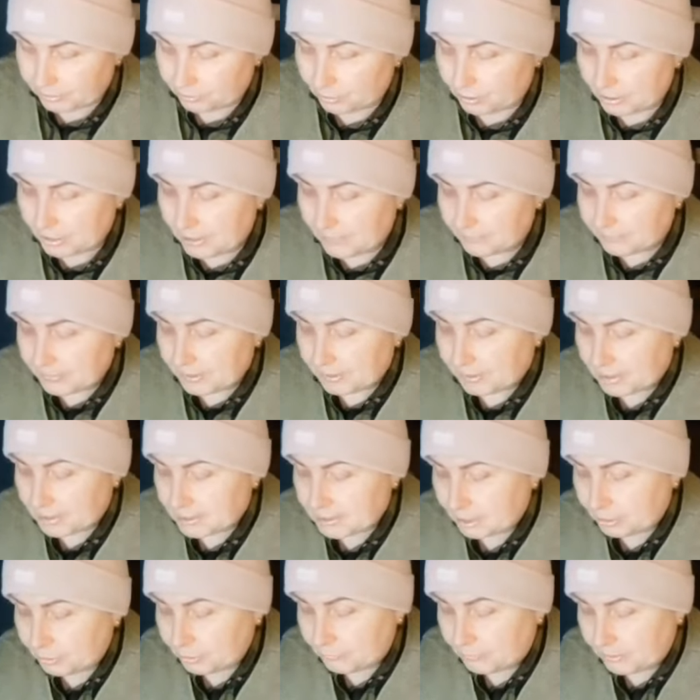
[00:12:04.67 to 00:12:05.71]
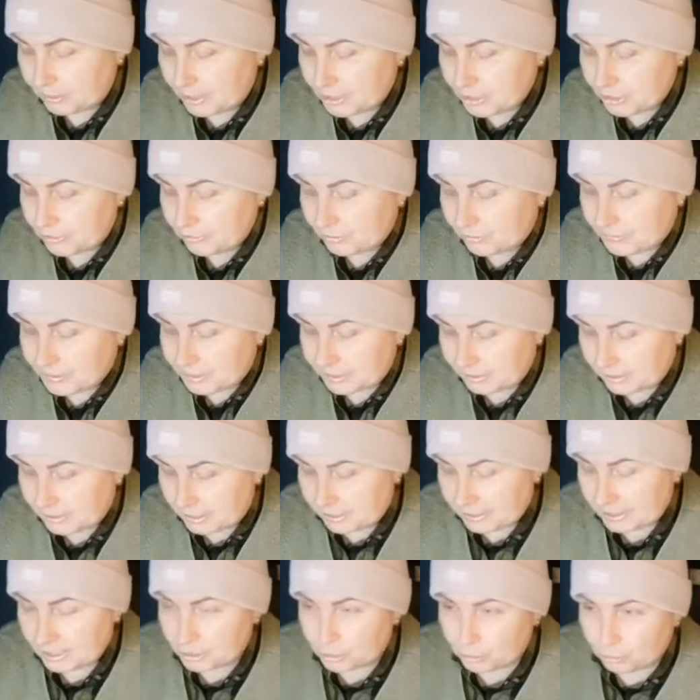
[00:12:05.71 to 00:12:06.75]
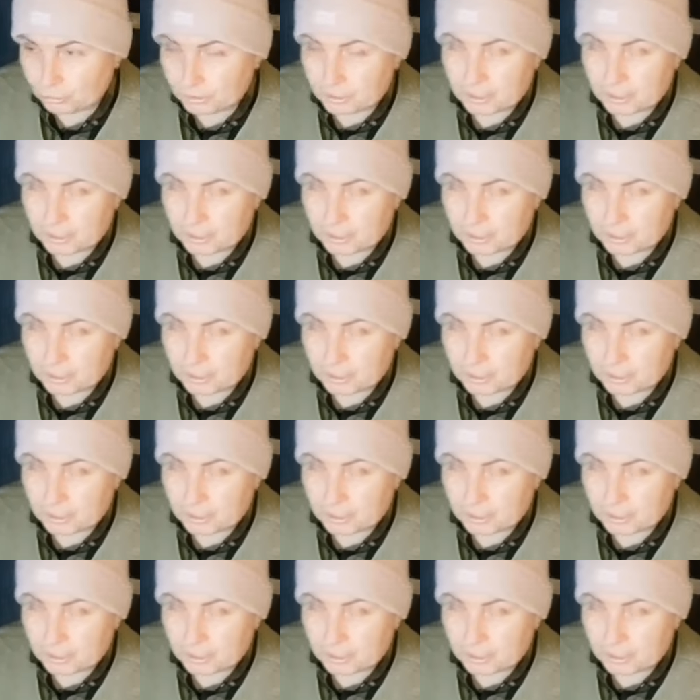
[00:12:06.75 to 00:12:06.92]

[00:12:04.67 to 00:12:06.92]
рассаду, рассаду выращивала всегда я.